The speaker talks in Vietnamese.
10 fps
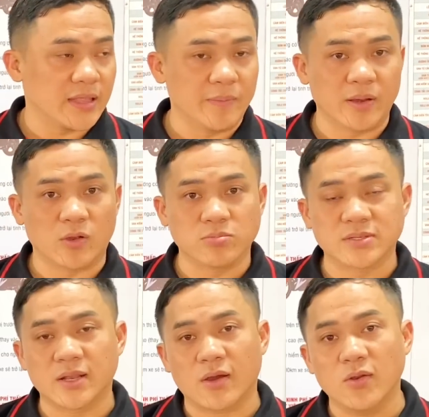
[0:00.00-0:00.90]
Thì mình
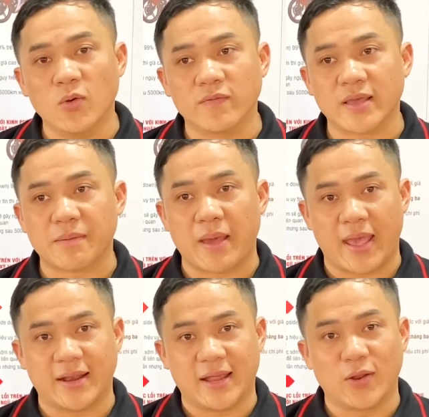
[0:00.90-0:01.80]
cũng xin nói luôn với các
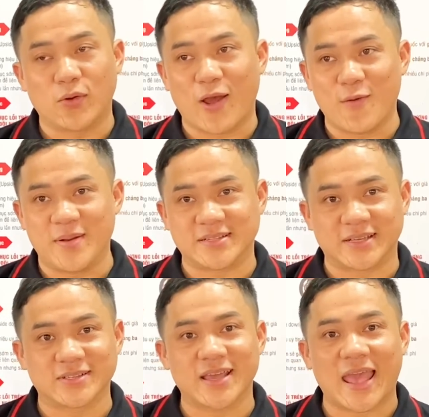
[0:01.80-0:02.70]
bạn là lô đầu mình
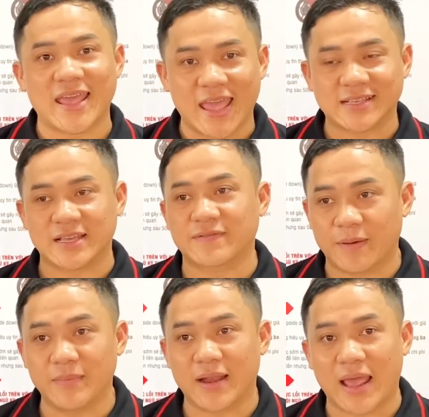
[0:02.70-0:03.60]
sản xuất 2.000 sản
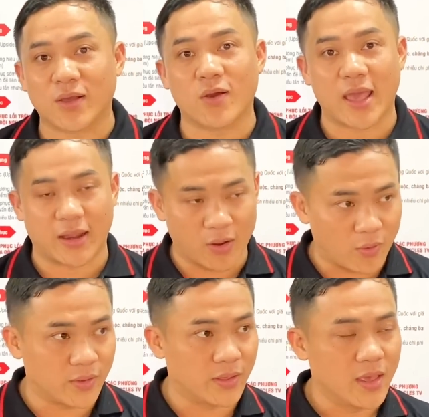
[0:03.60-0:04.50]
phẩm là đã có hàng
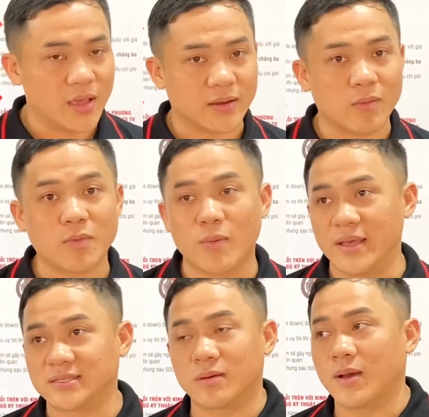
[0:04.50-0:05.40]
rồi, đóng bao
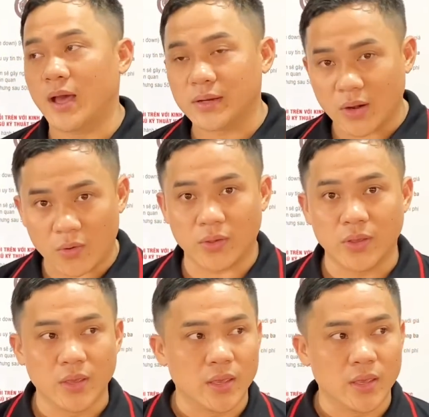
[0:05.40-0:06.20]
bì xong hết rồi.